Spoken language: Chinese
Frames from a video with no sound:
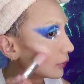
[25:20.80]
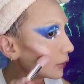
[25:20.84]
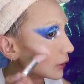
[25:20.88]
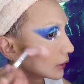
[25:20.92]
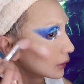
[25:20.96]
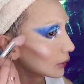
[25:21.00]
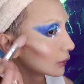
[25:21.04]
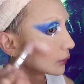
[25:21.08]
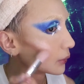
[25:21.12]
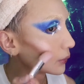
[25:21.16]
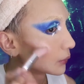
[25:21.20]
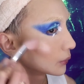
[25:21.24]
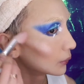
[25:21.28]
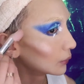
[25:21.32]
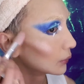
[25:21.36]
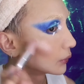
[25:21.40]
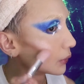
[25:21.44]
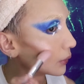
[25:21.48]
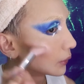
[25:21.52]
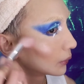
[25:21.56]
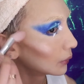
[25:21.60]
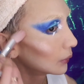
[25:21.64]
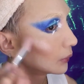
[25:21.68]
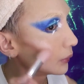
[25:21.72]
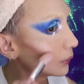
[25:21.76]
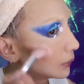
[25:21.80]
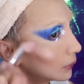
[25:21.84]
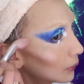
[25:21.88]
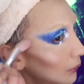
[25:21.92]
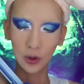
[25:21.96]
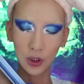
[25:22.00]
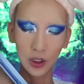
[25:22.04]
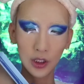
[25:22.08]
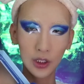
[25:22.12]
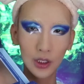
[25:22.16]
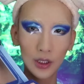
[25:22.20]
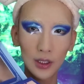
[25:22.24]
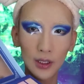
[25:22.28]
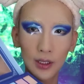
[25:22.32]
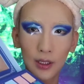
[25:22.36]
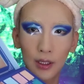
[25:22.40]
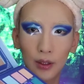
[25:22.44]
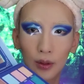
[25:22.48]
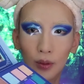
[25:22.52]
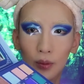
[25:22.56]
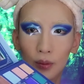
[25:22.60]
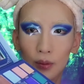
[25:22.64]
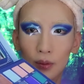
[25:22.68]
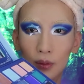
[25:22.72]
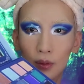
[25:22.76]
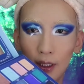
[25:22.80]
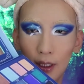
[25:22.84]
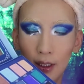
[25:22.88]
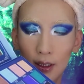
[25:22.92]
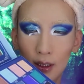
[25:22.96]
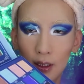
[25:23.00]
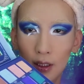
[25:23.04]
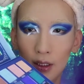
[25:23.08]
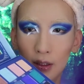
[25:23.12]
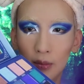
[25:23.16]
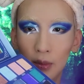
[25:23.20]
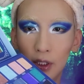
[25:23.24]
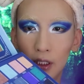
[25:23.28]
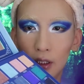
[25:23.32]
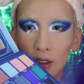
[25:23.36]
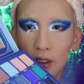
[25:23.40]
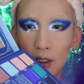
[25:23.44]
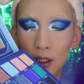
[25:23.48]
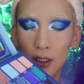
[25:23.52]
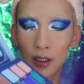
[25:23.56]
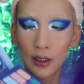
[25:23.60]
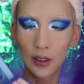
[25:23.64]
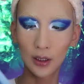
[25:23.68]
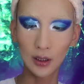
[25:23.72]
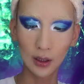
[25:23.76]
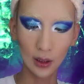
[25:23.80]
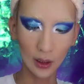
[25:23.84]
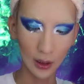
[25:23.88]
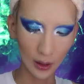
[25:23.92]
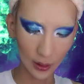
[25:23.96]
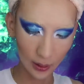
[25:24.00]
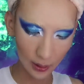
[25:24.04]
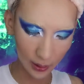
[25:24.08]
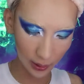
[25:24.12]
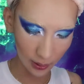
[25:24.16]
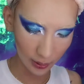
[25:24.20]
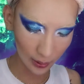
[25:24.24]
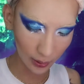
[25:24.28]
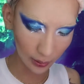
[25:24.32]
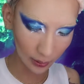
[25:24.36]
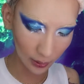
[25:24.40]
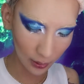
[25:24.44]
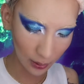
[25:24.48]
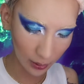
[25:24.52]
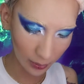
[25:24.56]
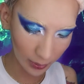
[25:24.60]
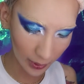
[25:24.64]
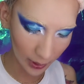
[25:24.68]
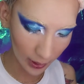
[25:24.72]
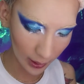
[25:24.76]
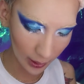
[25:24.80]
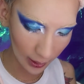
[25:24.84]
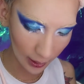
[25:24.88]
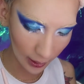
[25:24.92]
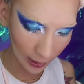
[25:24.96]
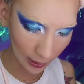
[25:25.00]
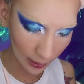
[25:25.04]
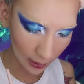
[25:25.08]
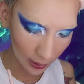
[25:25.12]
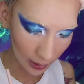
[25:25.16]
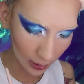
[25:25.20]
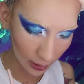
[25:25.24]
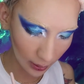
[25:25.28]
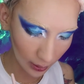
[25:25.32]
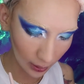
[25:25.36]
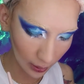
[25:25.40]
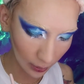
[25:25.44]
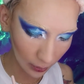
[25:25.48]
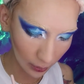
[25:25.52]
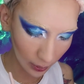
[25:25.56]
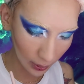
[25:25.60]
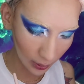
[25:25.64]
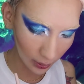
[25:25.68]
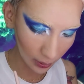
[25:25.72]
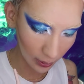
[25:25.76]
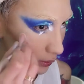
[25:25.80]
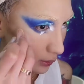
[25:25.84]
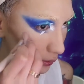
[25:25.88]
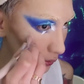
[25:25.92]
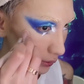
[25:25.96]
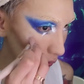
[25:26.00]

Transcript: 非常的古铜。我试一下用它里面的这一颗啊，这一颗特别厉害的这个高光。